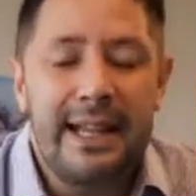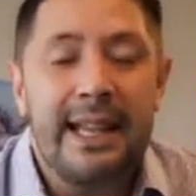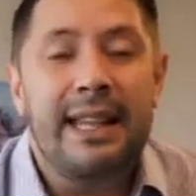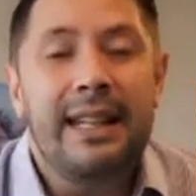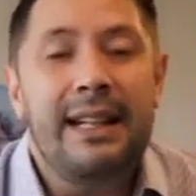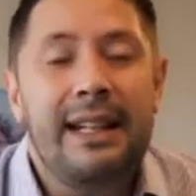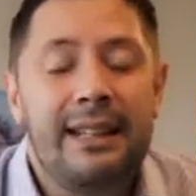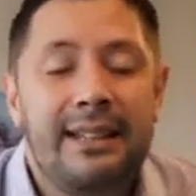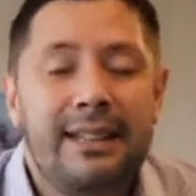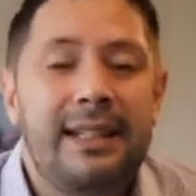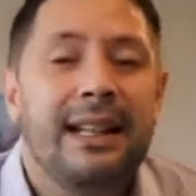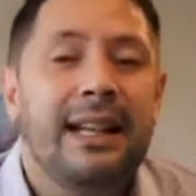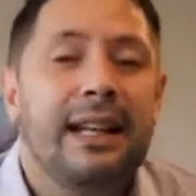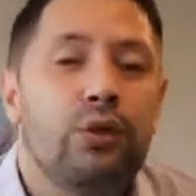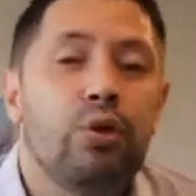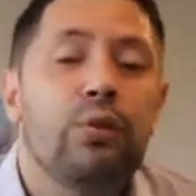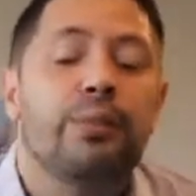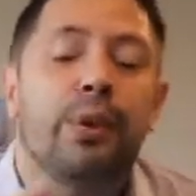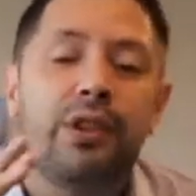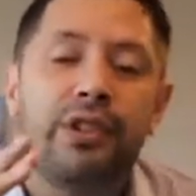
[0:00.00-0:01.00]
Quiere decir que
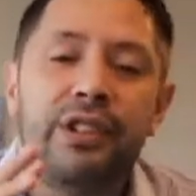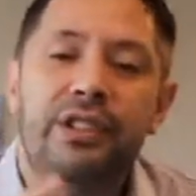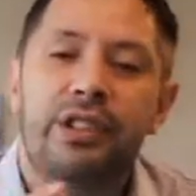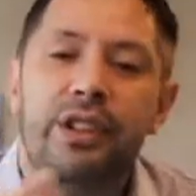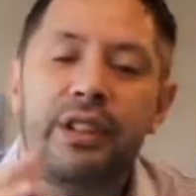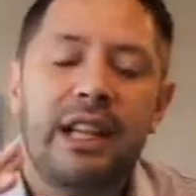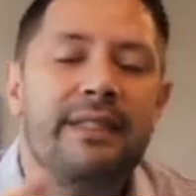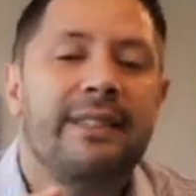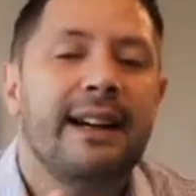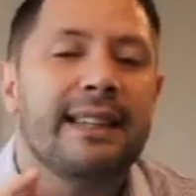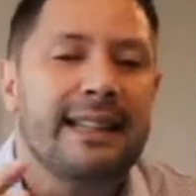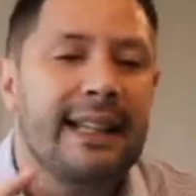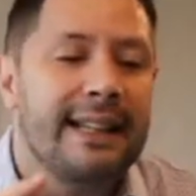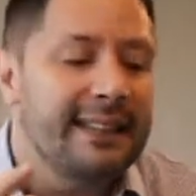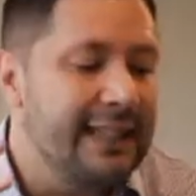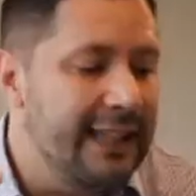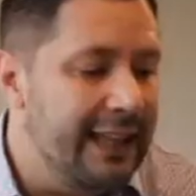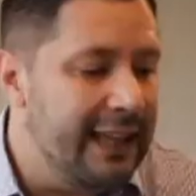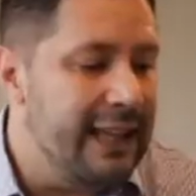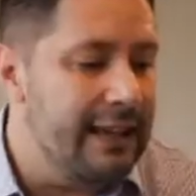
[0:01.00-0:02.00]
tu posición es
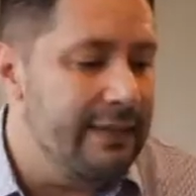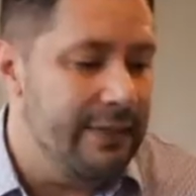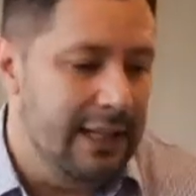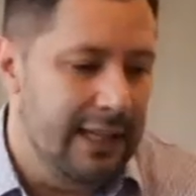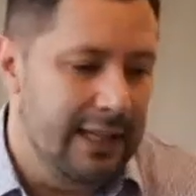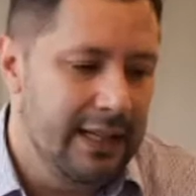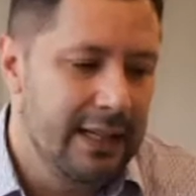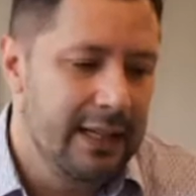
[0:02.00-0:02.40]
bastante débil.